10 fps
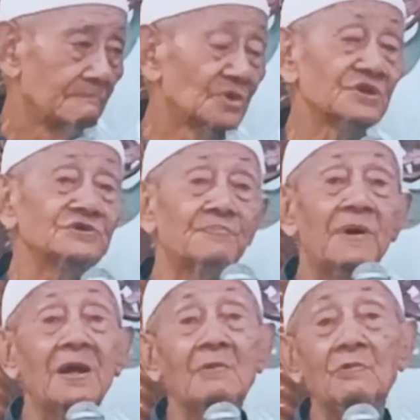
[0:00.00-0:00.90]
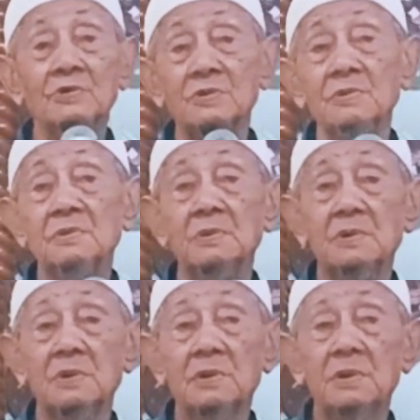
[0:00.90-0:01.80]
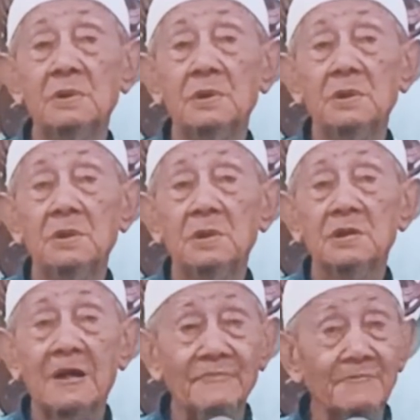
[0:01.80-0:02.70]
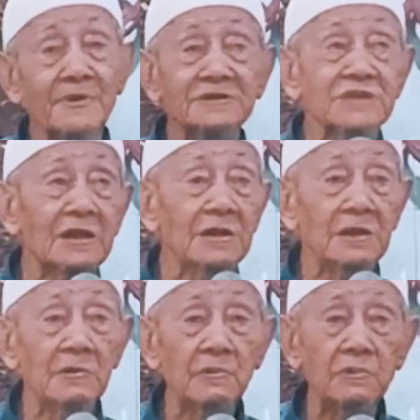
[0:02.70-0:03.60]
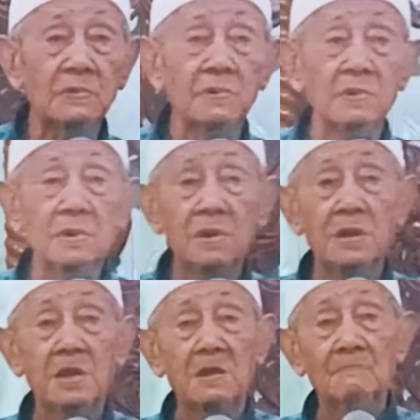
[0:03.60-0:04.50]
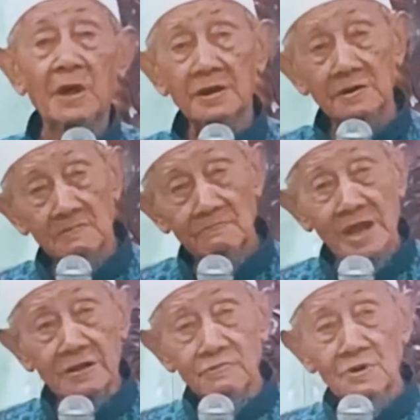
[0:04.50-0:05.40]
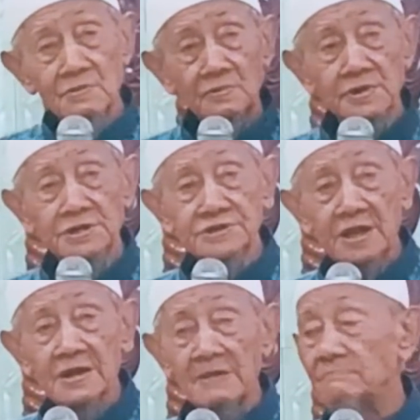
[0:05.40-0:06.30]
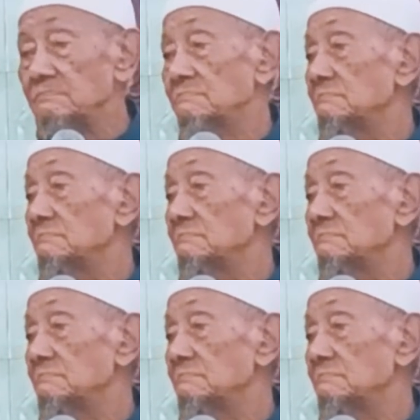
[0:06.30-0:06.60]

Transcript: Mboten sembawur. Gambek ping telu. Bareng mak kula ului salam,